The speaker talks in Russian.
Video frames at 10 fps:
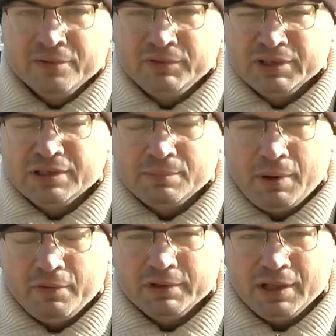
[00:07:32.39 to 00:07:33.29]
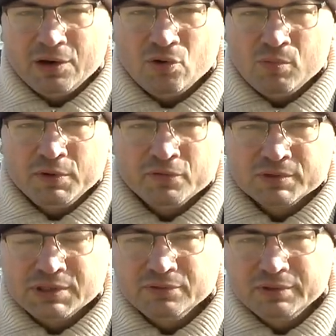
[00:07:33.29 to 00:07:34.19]
В них добавлены аромы,
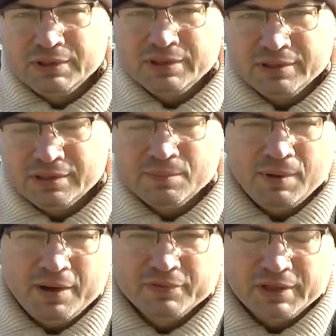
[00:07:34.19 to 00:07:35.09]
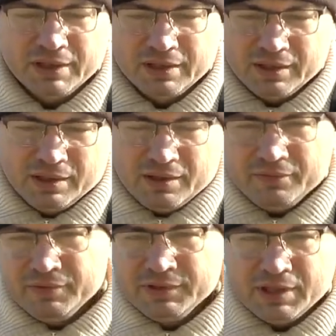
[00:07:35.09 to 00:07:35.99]
вкусовые добавки –
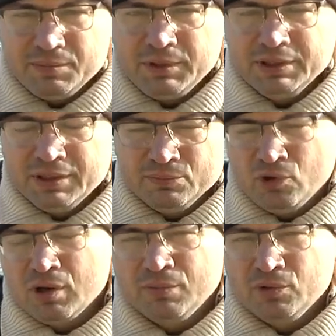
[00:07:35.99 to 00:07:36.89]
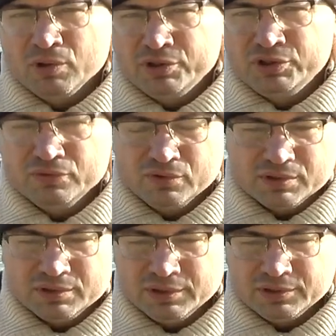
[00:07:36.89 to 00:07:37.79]
витамины и много-много
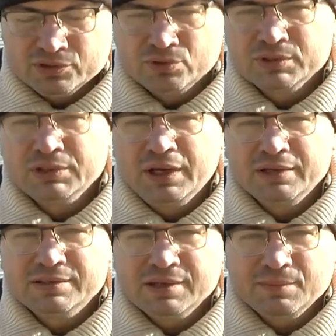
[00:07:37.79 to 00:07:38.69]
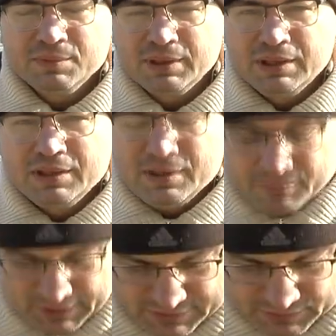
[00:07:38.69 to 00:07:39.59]
чего, что знает сам
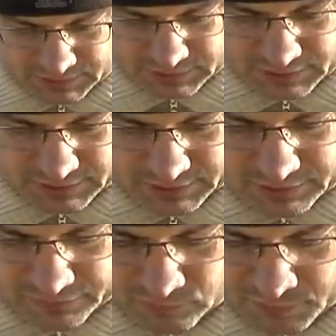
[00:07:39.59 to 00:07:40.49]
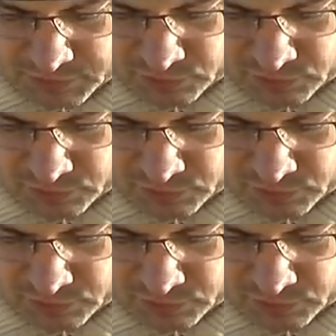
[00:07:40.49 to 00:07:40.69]
производитель. В любом